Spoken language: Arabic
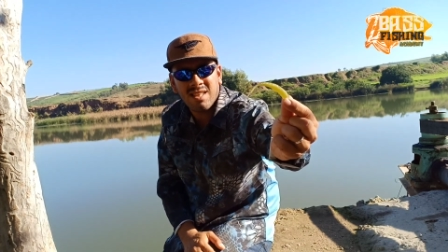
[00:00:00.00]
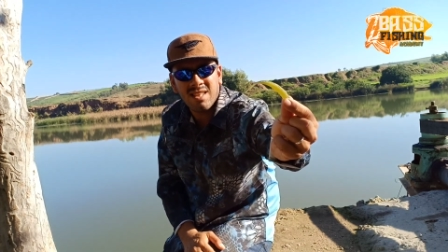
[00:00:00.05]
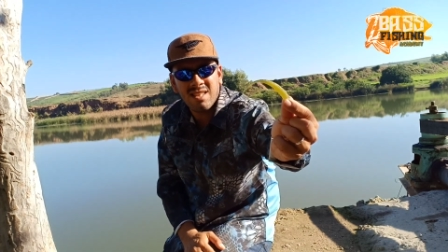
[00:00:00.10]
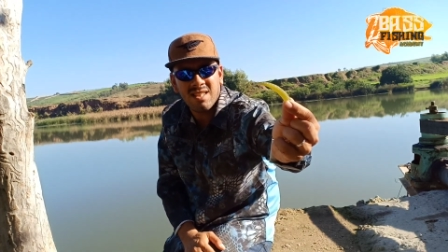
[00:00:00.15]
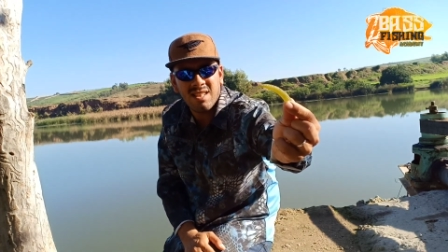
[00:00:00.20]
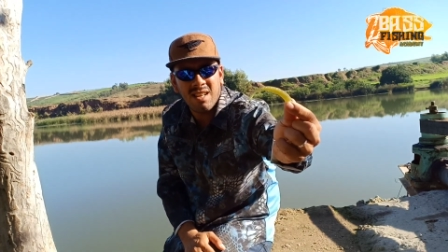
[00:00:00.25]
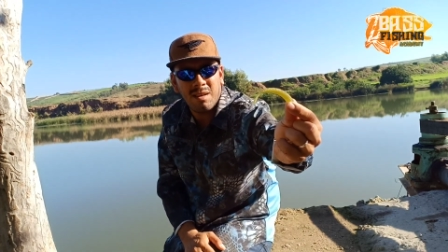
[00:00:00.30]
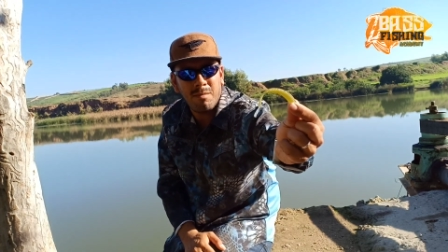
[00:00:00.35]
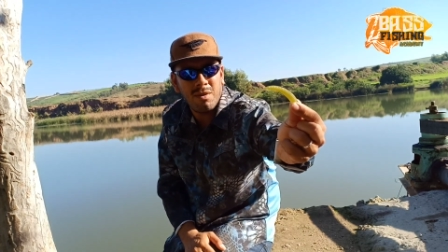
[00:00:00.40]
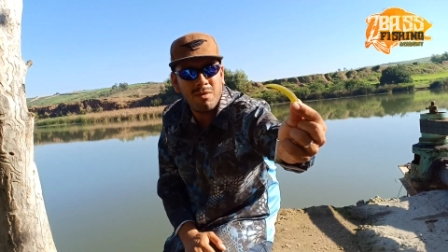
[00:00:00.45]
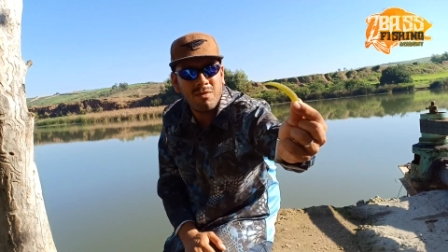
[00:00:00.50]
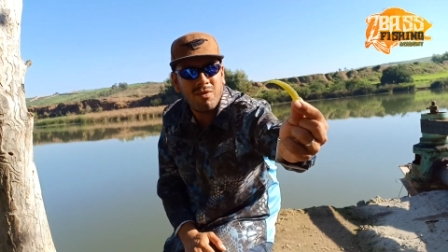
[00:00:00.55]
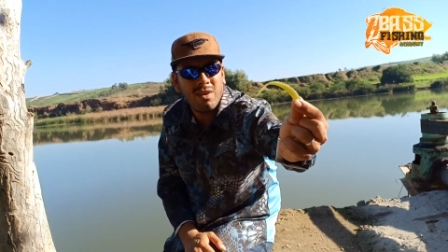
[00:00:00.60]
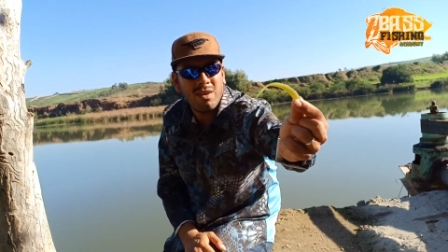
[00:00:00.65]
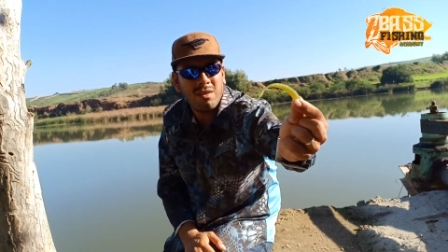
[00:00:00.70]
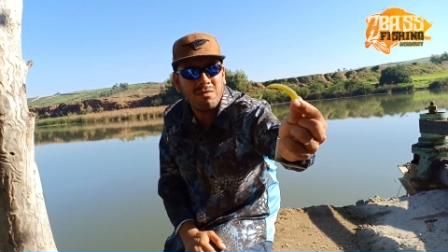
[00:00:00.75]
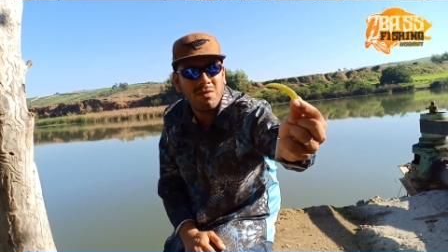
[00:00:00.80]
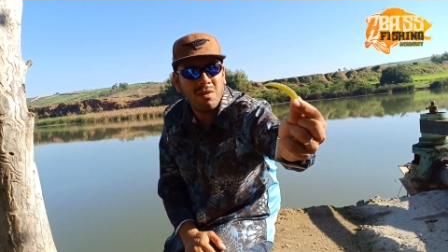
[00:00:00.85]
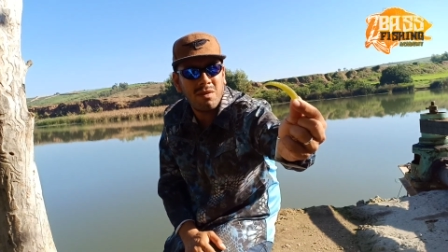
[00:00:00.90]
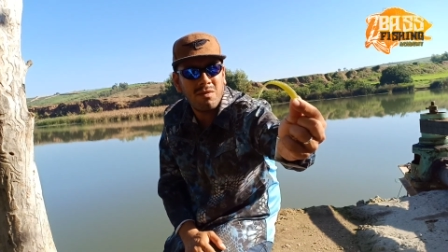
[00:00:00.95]
كيتستعمل
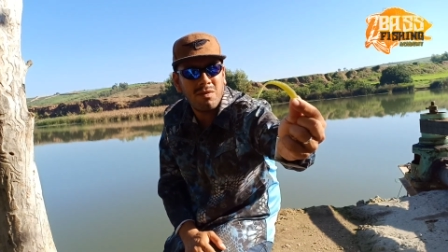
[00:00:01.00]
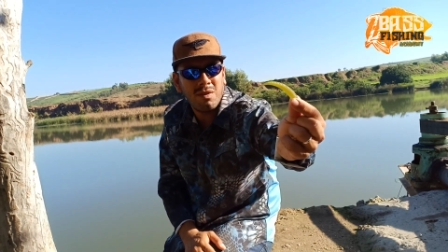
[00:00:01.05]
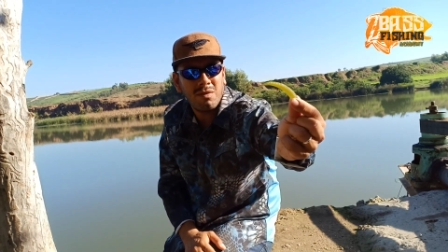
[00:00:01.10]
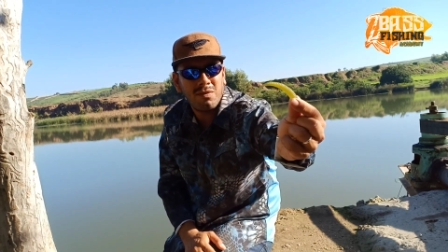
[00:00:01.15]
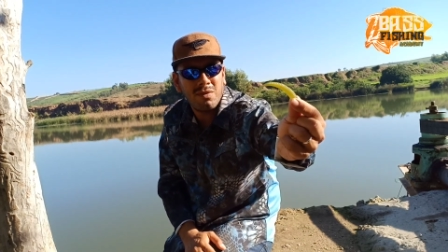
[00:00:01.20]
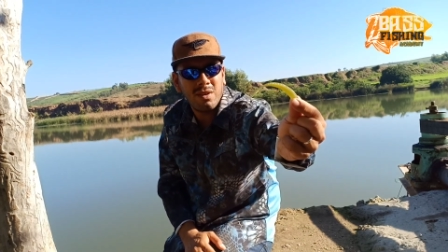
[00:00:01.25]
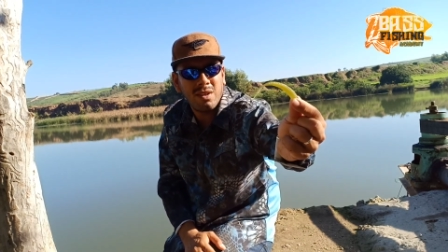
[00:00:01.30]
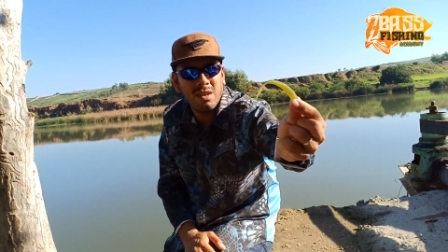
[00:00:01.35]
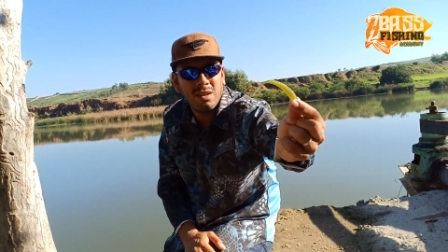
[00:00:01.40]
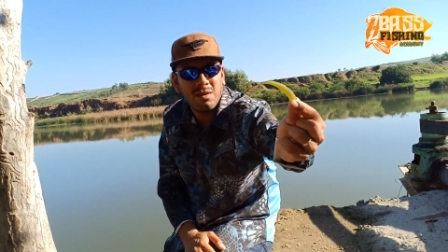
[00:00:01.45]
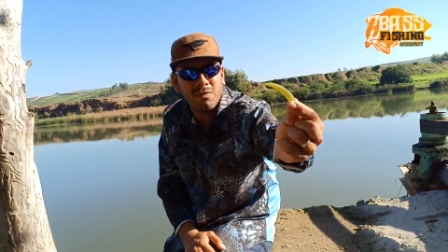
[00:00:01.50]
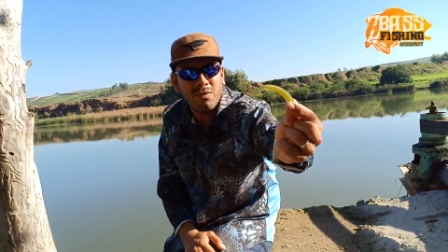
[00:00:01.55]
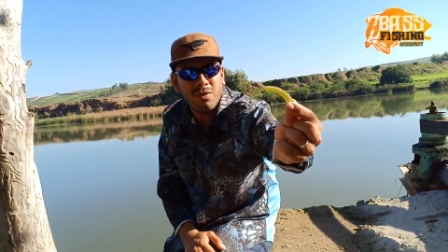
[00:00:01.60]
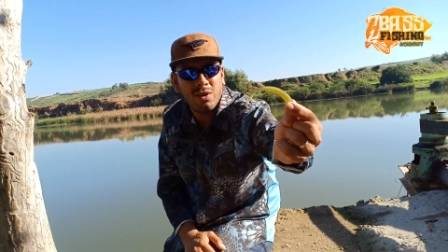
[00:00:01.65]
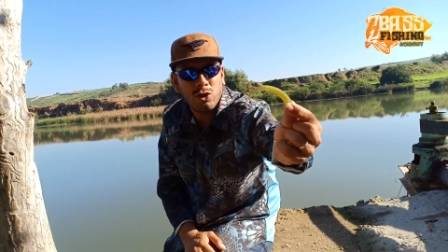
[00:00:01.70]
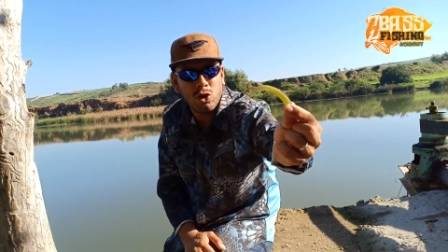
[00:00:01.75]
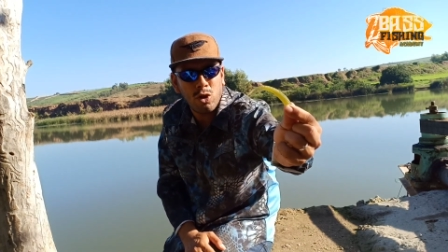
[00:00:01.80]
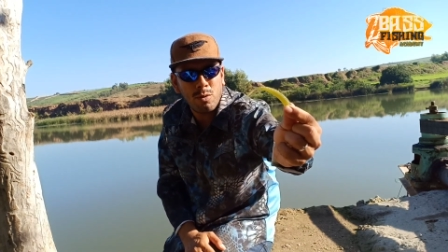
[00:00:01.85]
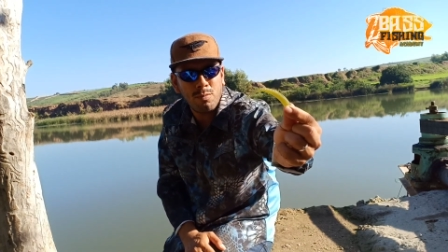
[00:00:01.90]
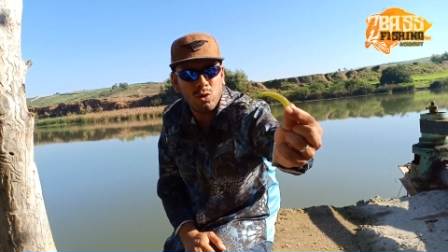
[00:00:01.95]
في في في في, في
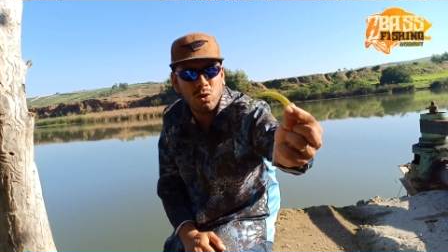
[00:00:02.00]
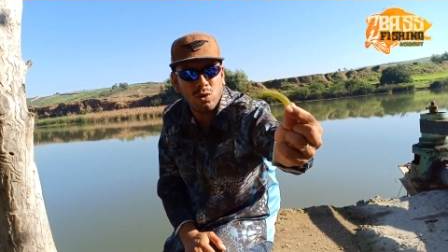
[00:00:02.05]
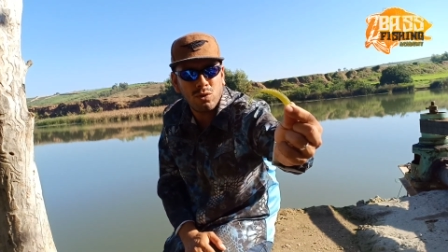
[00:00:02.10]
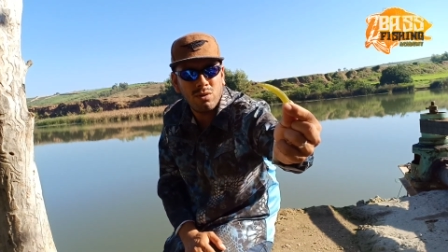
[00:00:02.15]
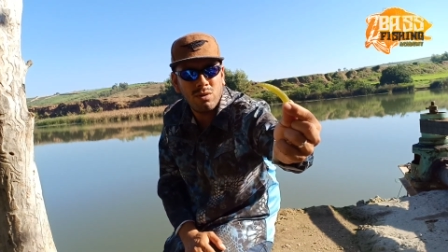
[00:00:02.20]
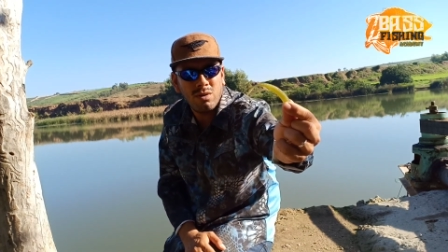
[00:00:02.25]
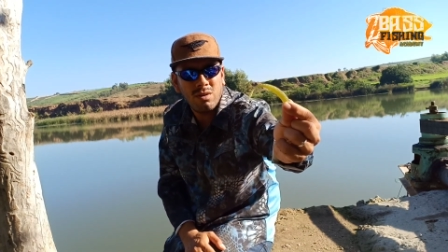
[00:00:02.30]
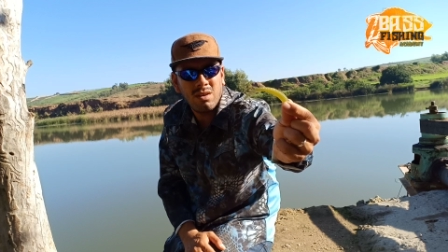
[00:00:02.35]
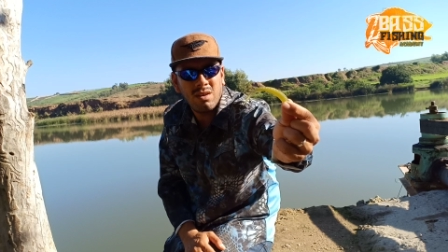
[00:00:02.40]
الدروب شوت